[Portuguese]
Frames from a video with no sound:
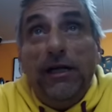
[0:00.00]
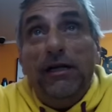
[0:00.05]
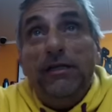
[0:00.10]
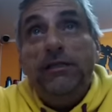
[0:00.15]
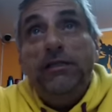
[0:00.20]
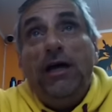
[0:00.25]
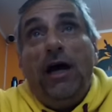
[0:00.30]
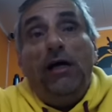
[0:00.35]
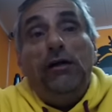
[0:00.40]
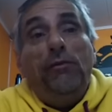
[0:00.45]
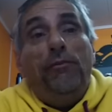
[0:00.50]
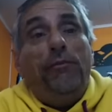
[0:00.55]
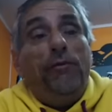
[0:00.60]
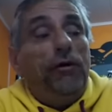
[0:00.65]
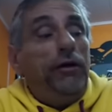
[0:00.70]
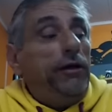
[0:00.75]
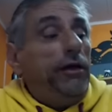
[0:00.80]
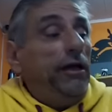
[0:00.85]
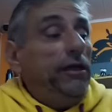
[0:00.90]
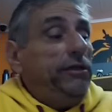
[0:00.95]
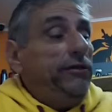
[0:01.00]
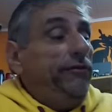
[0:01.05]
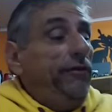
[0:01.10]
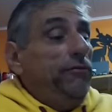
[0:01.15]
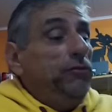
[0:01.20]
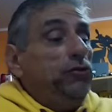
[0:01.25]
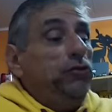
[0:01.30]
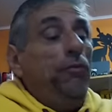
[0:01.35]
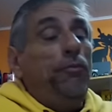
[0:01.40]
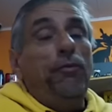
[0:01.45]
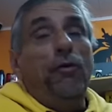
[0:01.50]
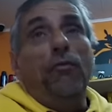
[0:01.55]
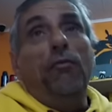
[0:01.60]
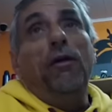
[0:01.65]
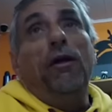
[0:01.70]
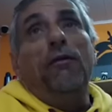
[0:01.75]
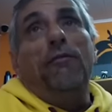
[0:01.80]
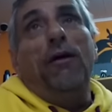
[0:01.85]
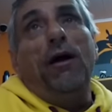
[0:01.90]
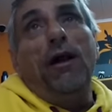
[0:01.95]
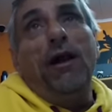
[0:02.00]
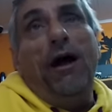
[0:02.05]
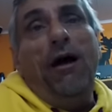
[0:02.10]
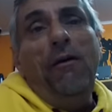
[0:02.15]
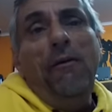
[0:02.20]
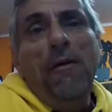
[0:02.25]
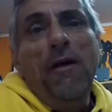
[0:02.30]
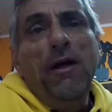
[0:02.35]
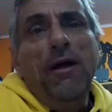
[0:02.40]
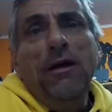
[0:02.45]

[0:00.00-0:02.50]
adiado porque tivemos um problema lá